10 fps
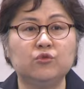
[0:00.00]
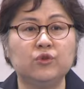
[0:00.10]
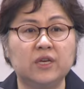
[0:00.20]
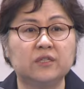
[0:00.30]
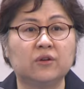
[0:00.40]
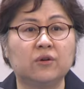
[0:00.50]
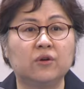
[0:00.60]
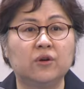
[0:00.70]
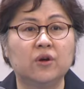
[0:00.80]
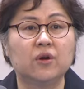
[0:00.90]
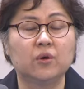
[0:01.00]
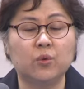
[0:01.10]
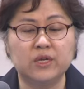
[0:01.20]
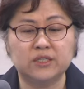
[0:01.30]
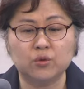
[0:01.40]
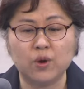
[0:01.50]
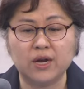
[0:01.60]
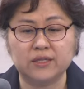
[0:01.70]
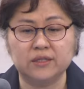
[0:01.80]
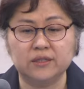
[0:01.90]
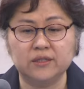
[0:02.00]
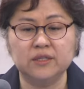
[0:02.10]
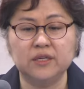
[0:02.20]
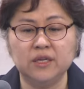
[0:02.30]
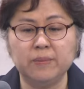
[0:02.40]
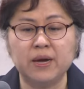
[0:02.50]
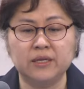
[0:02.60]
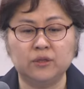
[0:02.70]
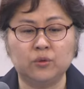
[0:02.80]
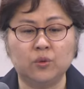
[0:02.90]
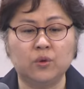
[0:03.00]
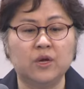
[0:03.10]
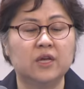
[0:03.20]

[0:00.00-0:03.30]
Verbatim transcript: 위해서 고레스와 같은 이방인도